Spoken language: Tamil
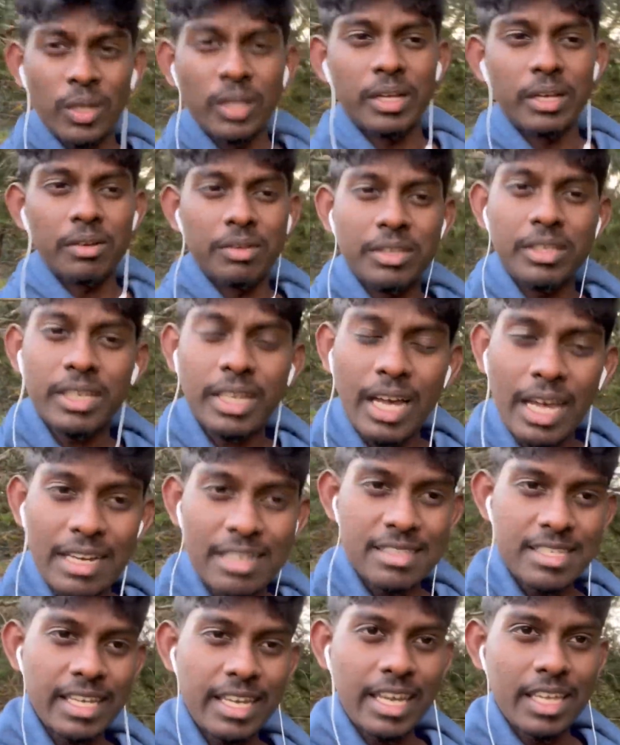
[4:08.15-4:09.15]
இங்கே வந்து
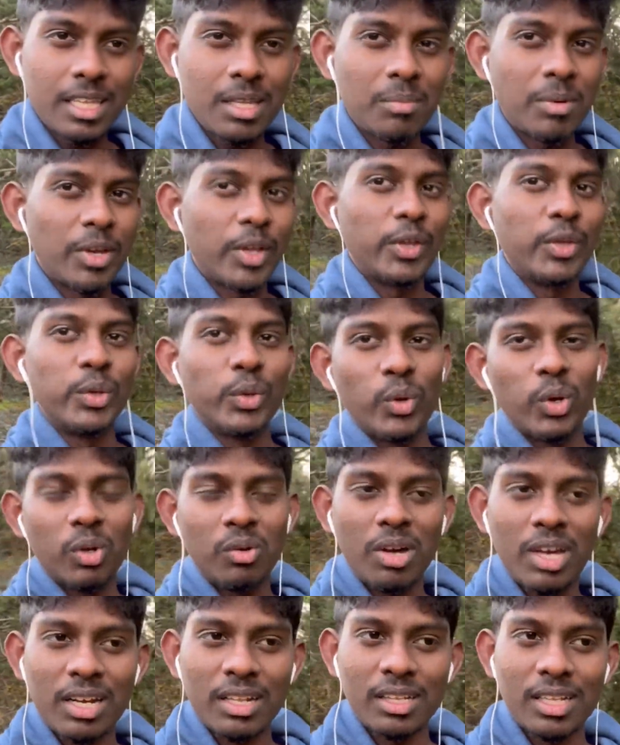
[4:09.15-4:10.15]
கரன்சிக்கு ஏற்ற மாதிரி
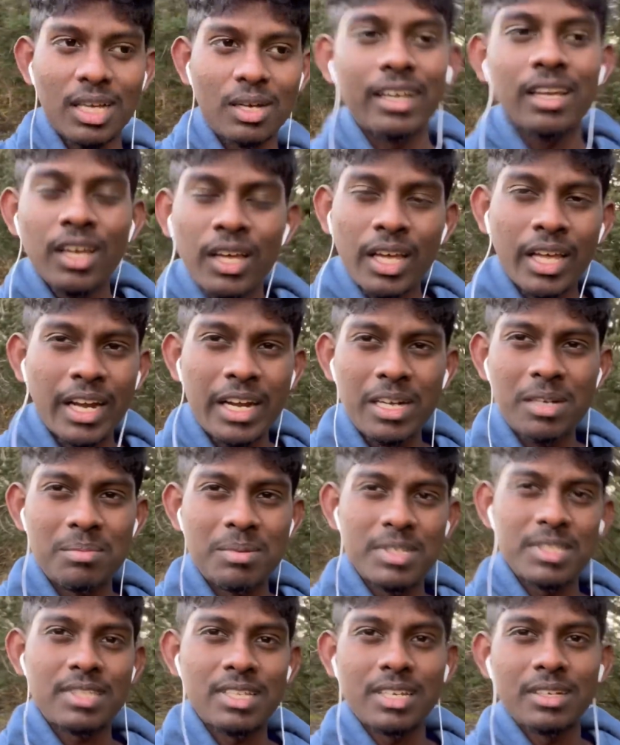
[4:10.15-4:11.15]
யூரோவாக இருந்தால் ரெண்டு
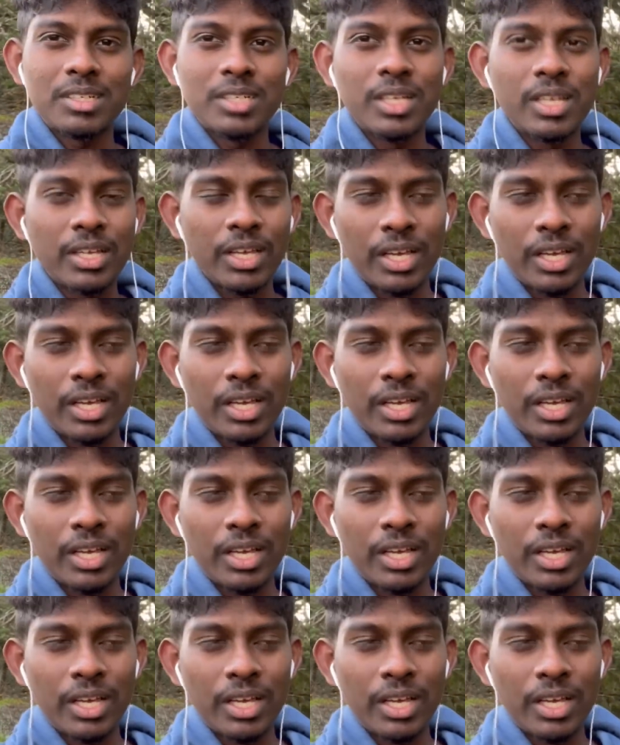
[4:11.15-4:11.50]
பர்சன்ட்